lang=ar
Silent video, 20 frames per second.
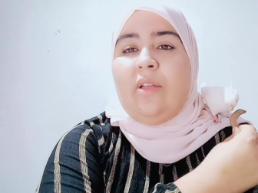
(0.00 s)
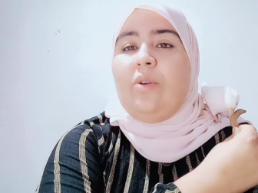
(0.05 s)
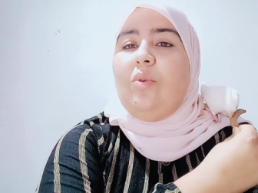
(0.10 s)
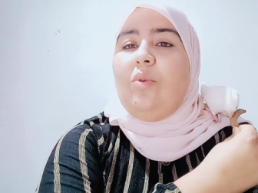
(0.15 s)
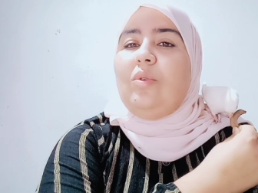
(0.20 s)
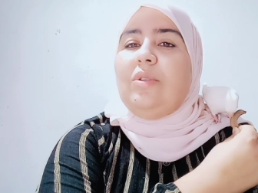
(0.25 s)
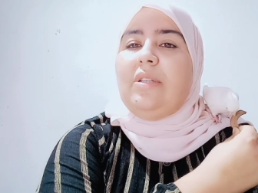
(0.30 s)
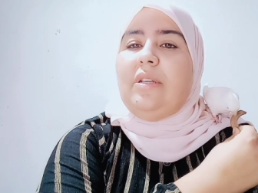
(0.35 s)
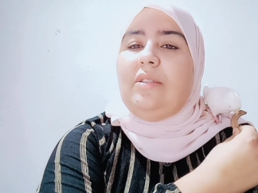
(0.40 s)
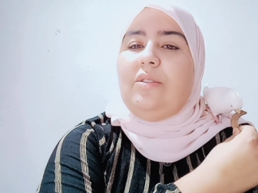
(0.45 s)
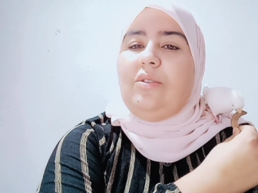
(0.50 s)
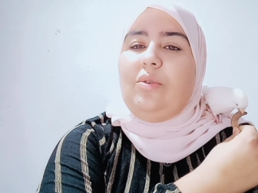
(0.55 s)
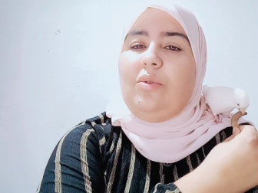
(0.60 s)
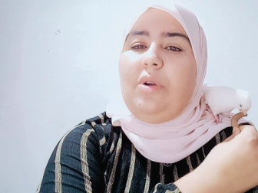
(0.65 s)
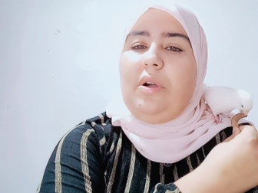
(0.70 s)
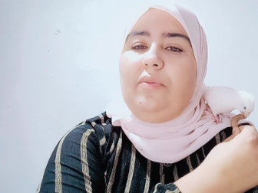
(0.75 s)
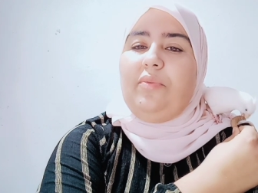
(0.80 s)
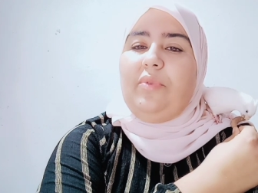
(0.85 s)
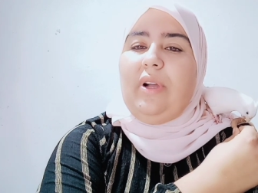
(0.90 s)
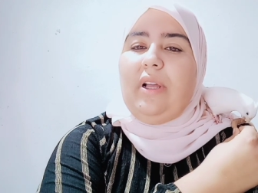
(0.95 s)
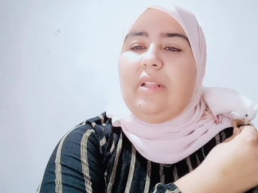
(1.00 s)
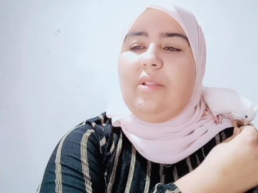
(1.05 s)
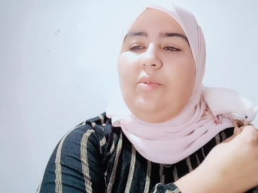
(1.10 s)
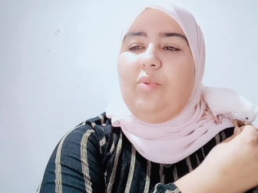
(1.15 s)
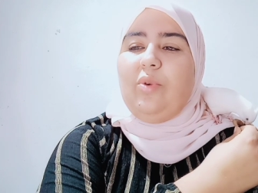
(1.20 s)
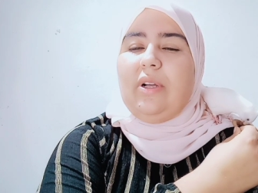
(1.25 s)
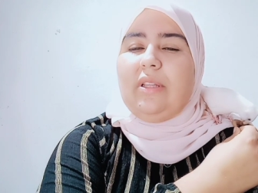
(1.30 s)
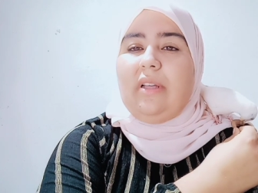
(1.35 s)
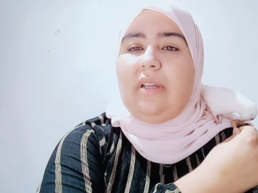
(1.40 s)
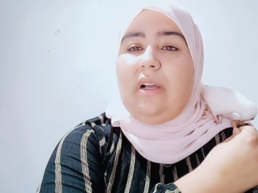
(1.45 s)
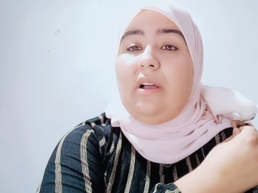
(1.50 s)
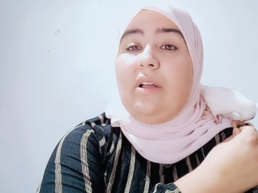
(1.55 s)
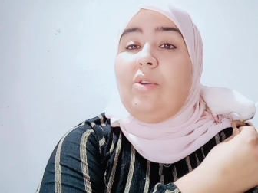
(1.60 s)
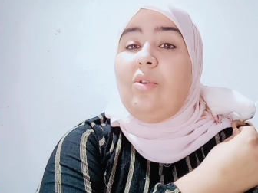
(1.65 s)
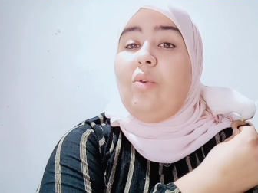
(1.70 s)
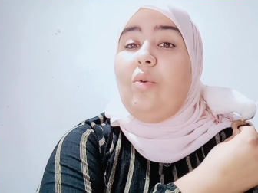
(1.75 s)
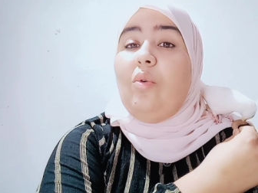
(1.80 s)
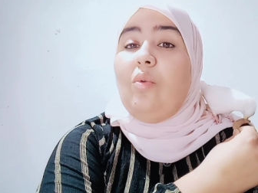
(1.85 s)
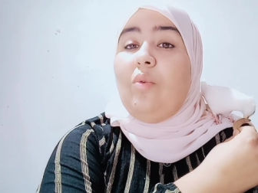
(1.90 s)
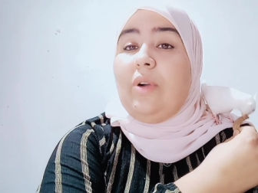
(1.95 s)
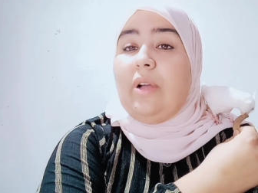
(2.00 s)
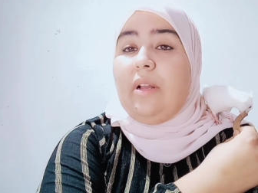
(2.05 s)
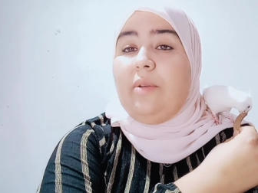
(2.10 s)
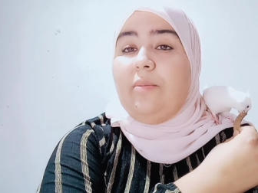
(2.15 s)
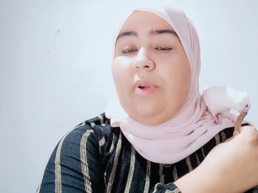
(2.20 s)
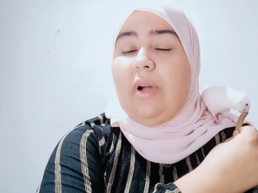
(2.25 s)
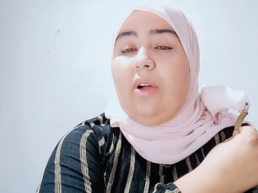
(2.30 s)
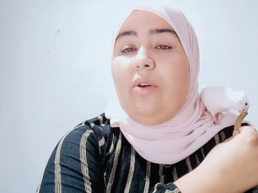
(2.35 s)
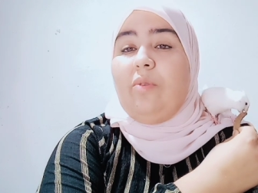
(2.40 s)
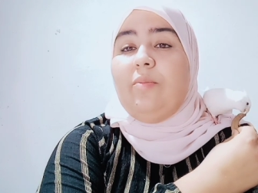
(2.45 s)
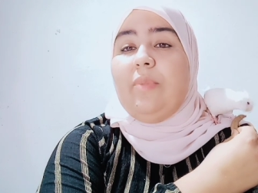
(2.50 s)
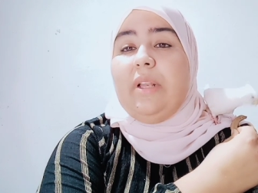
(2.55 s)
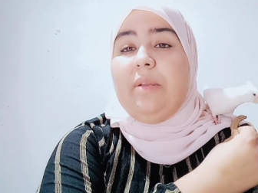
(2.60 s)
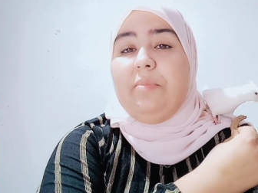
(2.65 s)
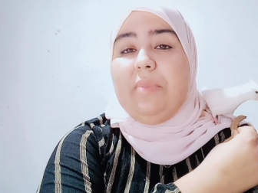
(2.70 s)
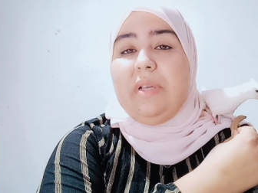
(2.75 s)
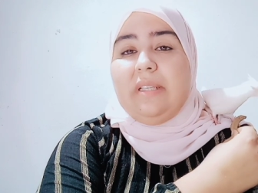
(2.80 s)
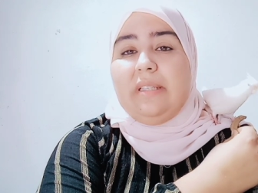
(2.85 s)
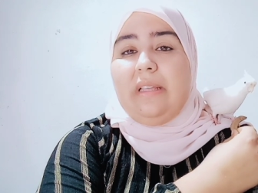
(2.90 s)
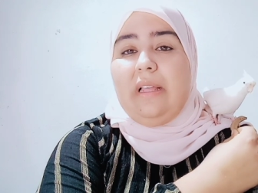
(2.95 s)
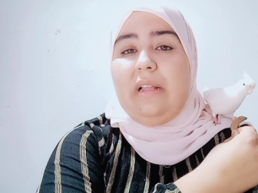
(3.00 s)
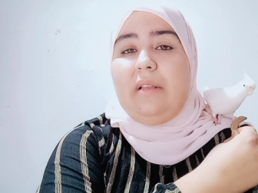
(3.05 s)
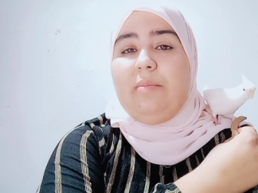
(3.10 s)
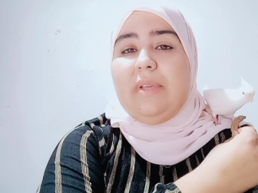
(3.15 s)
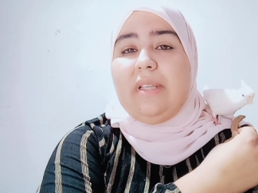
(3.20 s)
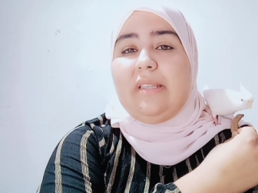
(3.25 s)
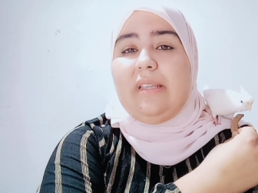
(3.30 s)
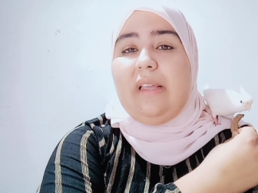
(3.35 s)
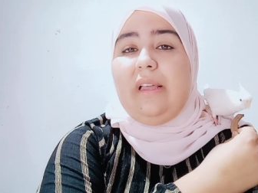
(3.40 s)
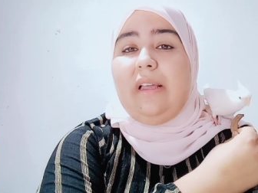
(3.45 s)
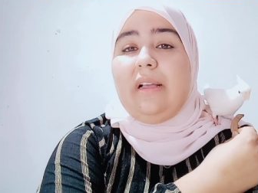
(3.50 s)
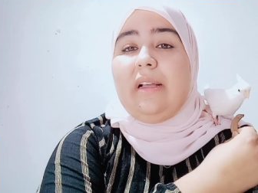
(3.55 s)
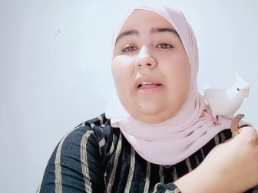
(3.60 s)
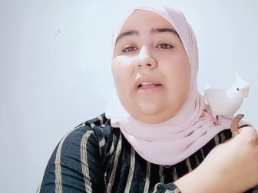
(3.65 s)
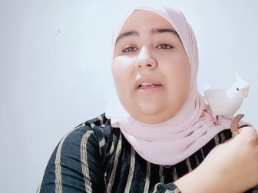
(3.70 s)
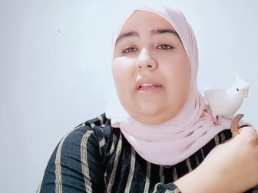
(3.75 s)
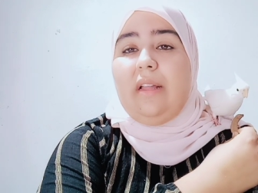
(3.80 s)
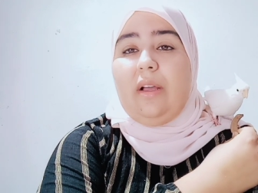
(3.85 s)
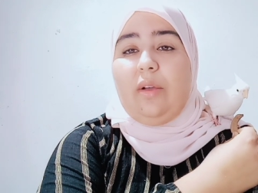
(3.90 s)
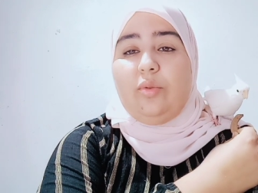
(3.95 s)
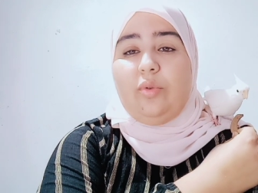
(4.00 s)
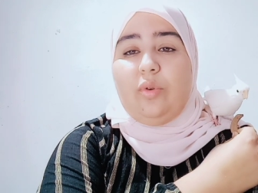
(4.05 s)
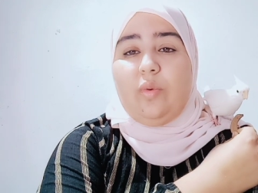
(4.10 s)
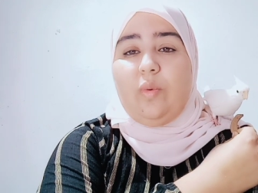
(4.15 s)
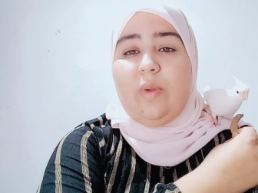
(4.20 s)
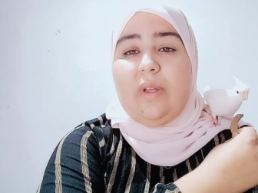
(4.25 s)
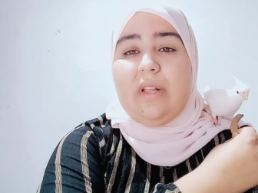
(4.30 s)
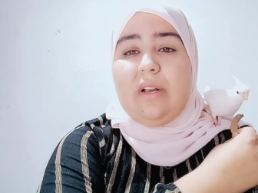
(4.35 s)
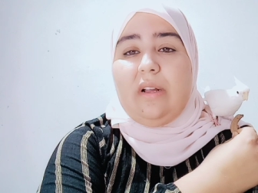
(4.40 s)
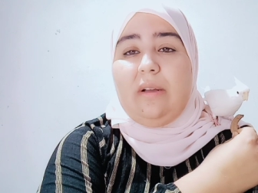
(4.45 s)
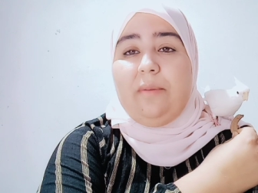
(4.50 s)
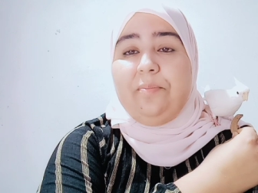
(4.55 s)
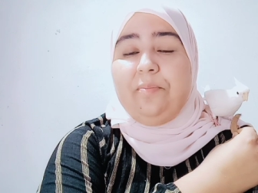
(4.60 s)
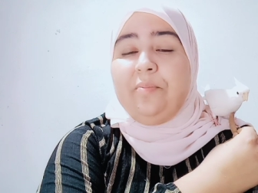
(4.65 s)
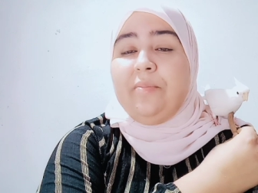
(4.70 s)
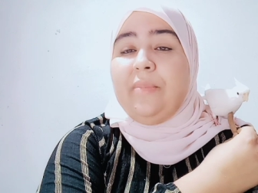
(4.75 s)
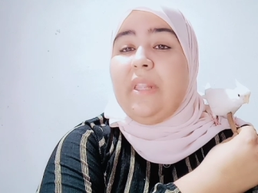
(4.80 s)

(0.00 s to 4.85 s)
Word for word: وتنديروها في واحد البواطه وكنبقاو من المساء المساء كناخذوا كويره